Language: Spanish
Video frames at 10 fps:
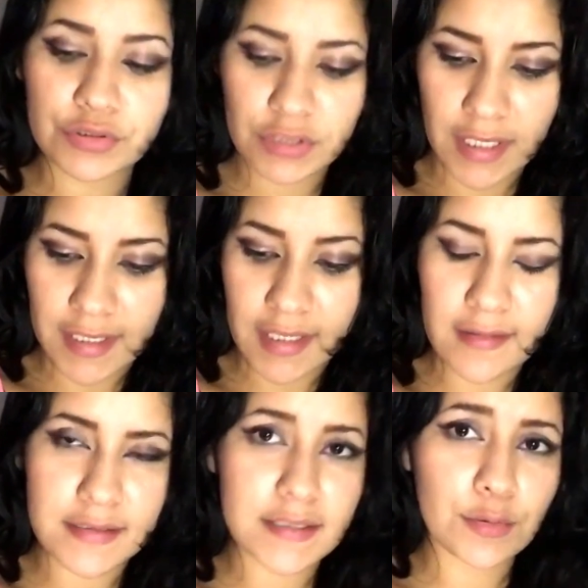que quiere
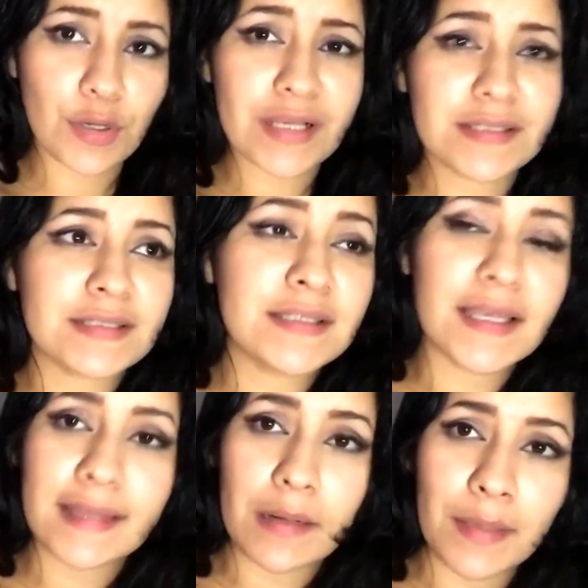decir unas
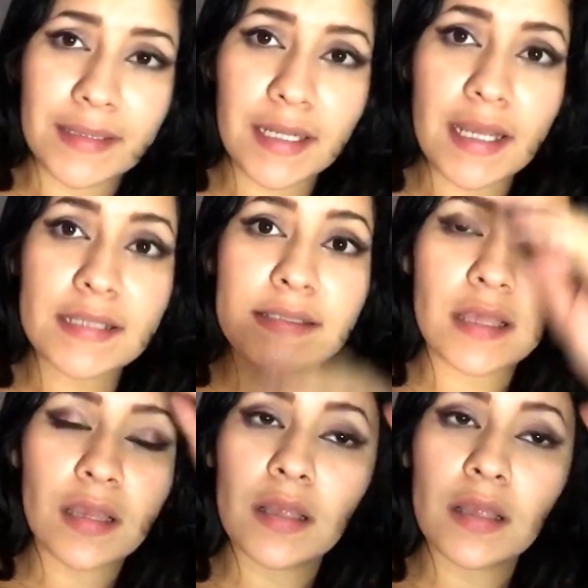siete almendras,